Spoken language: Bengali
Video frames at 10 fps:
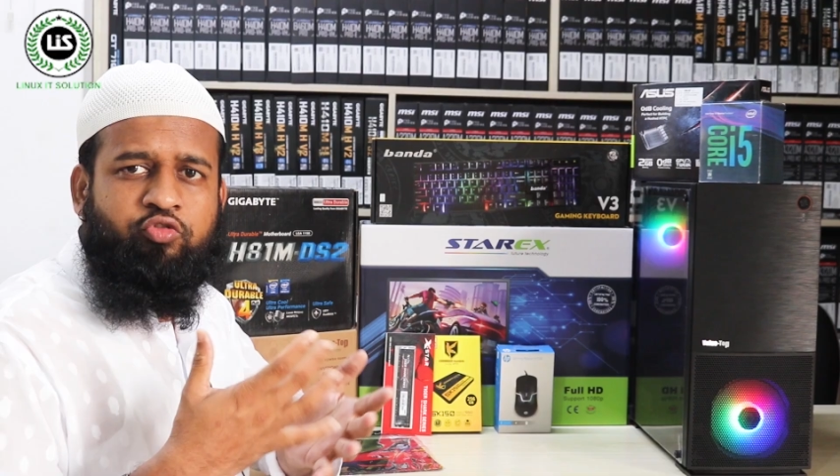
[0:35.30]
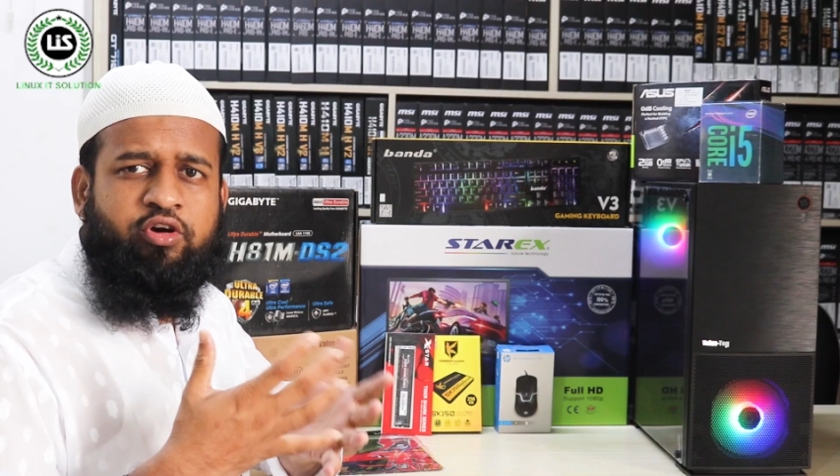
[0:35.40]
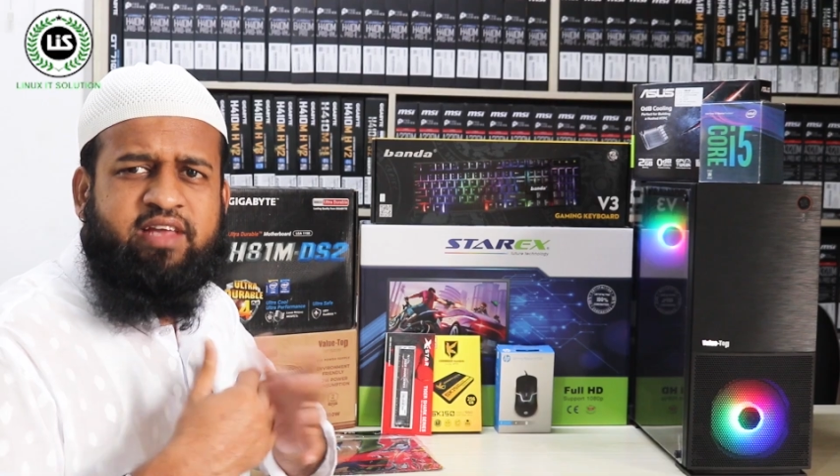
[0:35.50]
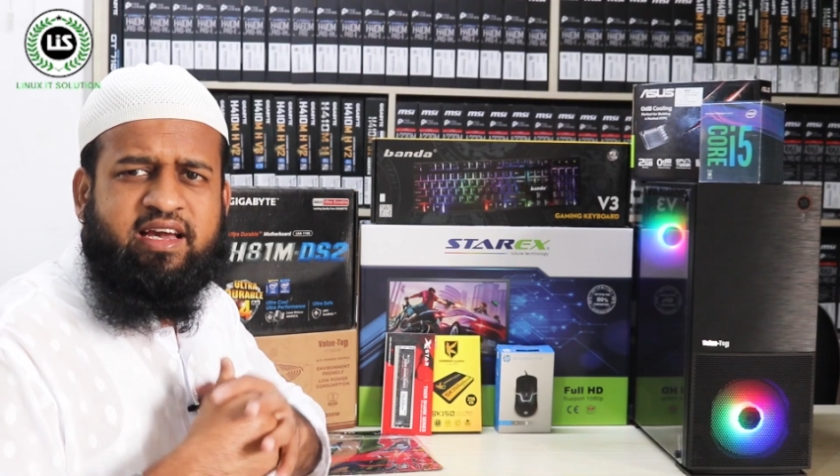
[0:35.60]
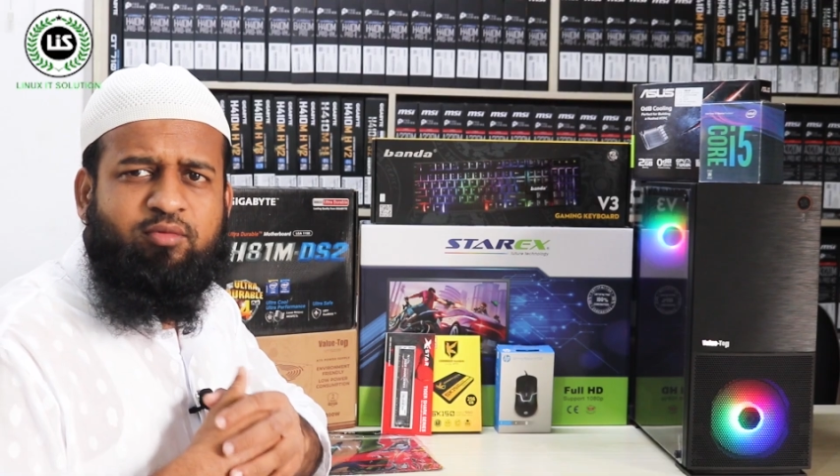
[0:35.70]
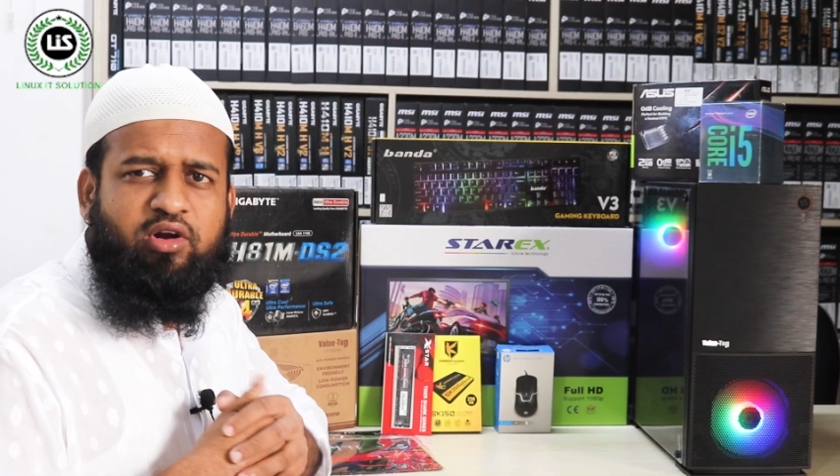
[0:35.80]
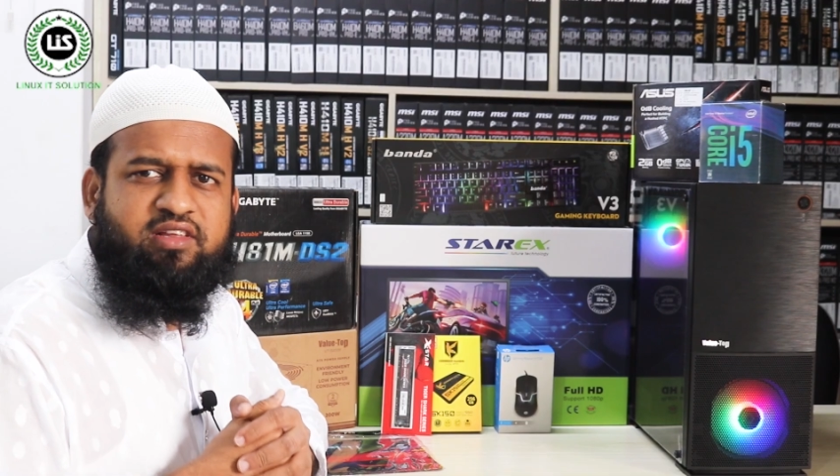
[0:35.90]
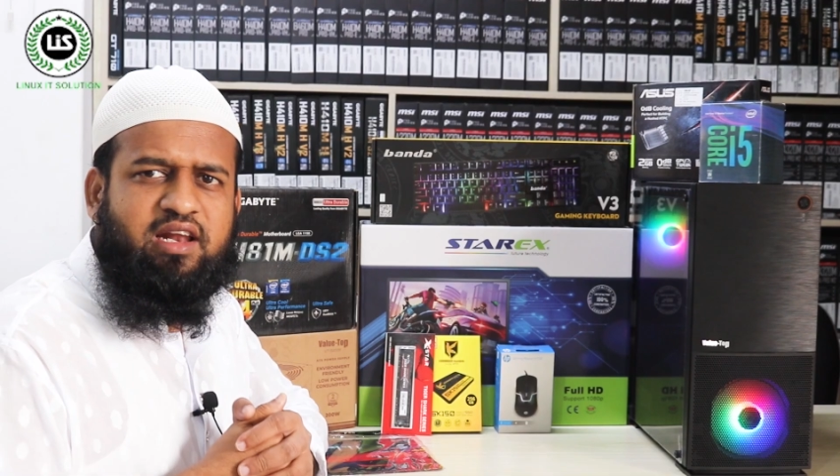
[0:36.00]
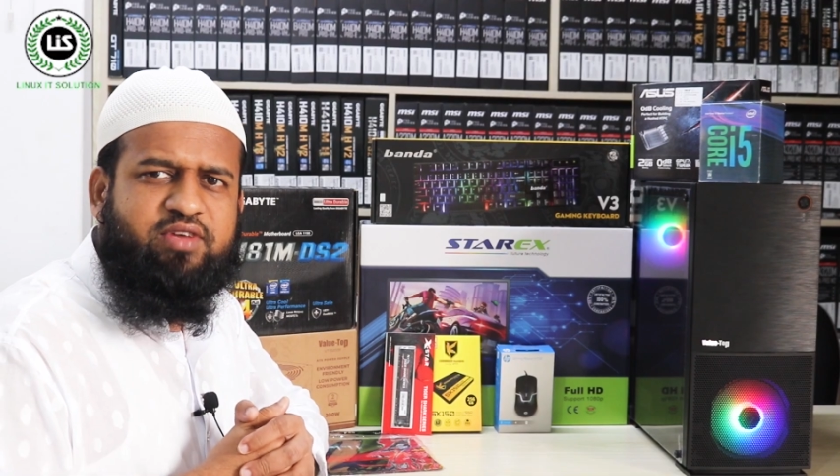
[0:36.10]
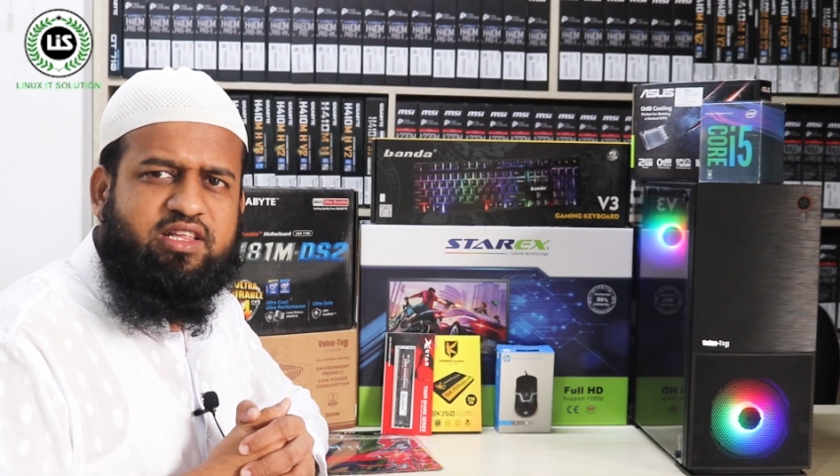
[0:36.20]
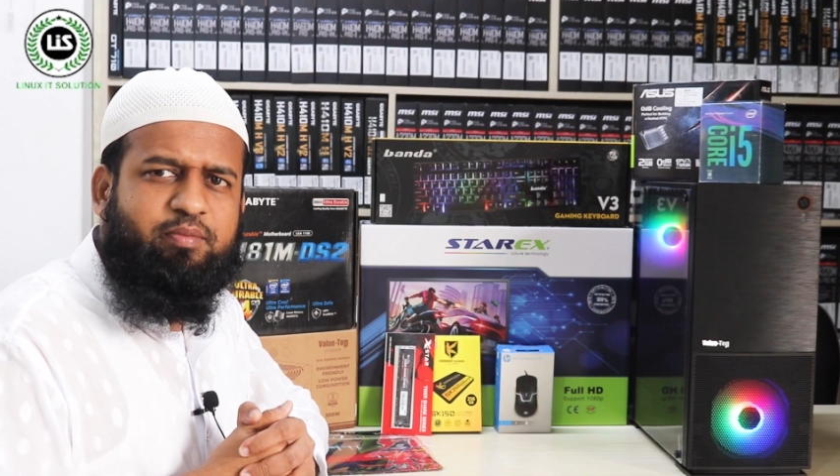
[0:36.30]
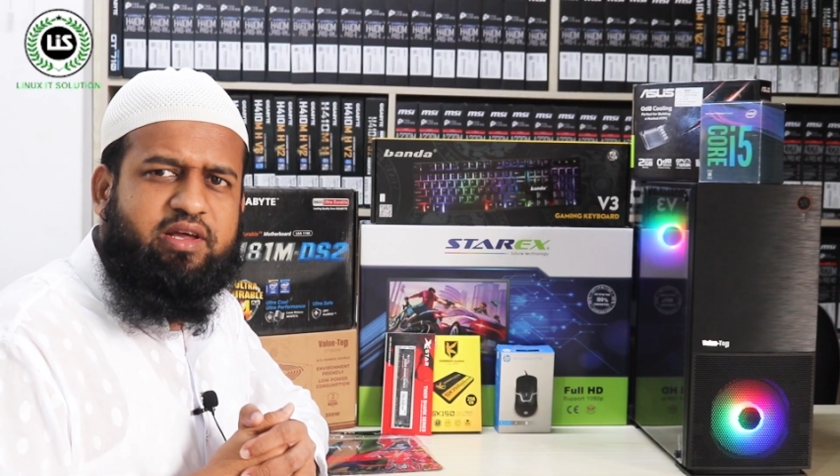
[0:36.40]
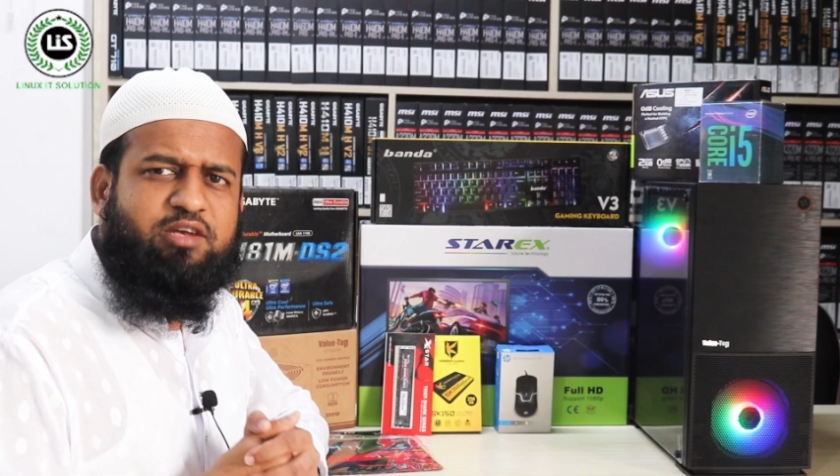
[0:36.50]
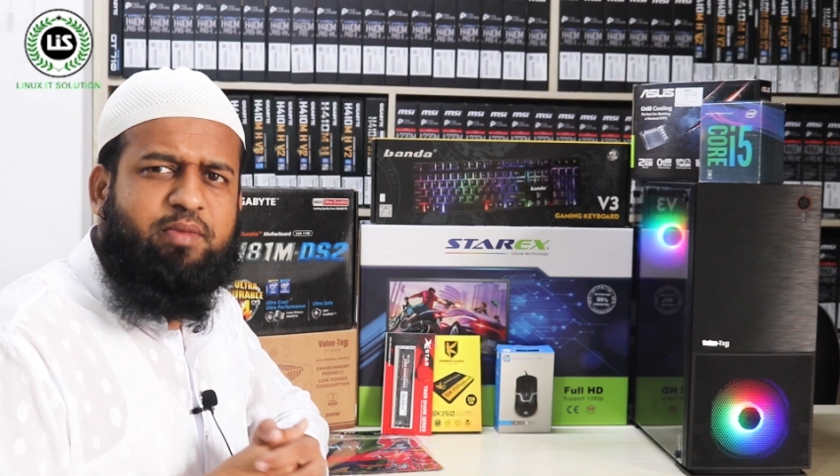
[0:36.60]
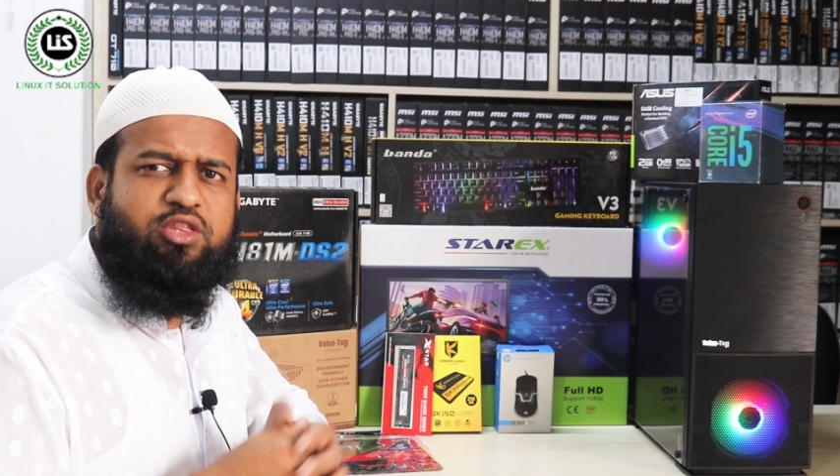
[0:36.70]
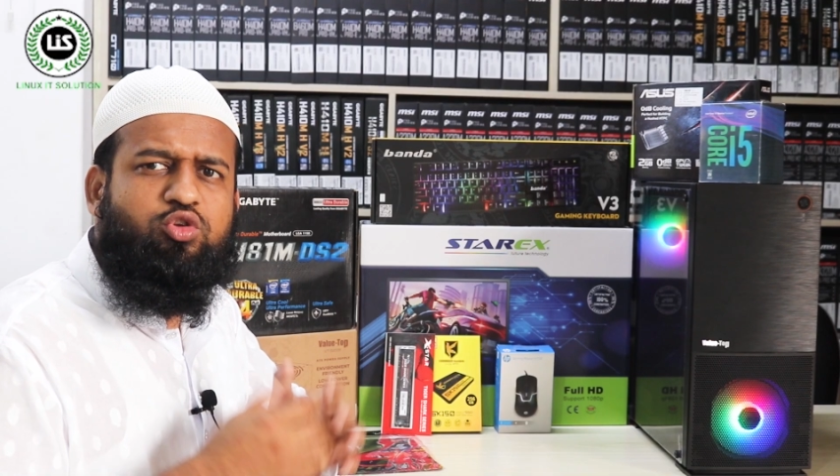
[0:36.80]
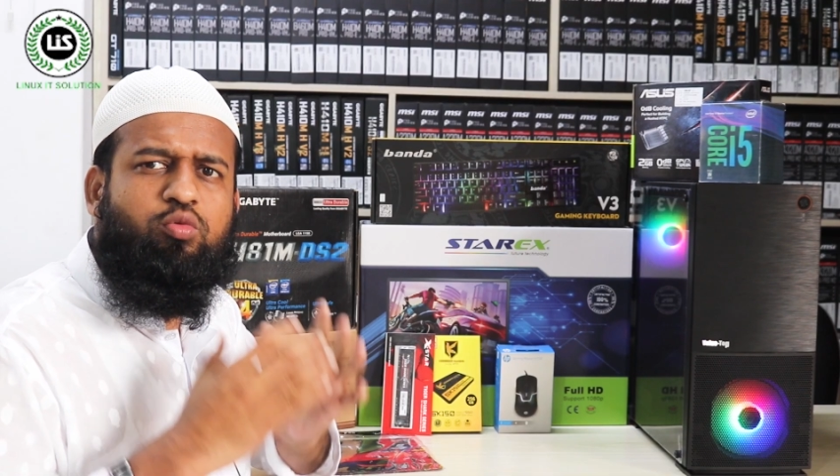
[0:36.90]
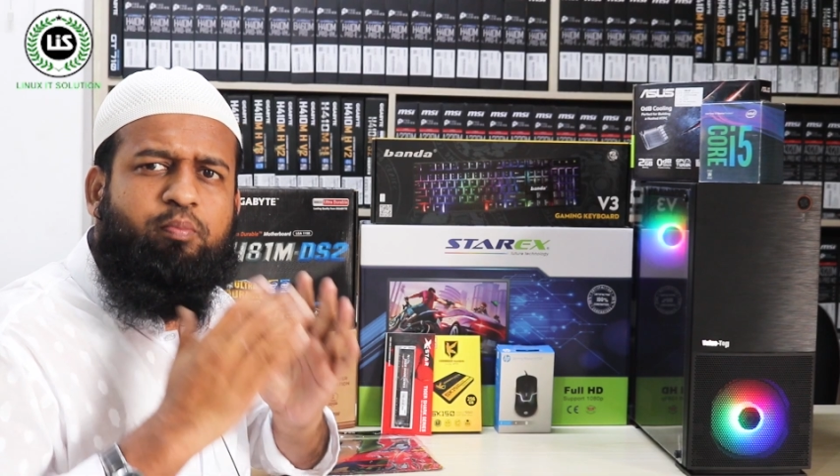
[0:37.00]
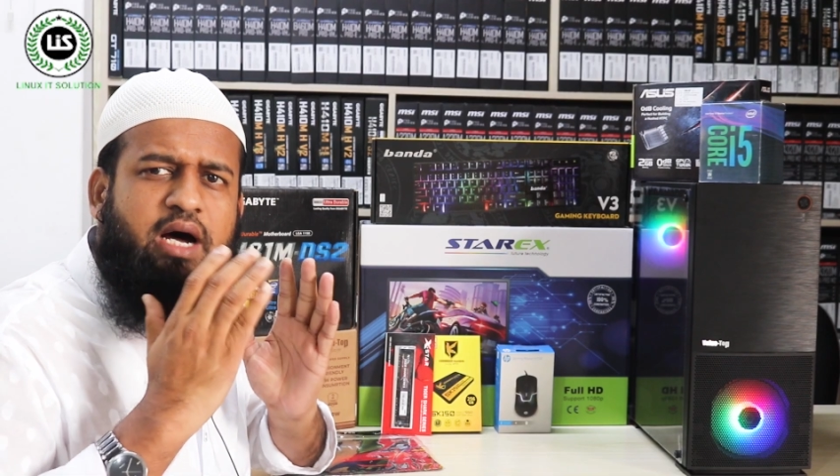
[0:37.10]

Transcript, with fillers: ভিউয়ার্স আগেই বলে নিয়েছিলাম যাদের বাজেট মাত্র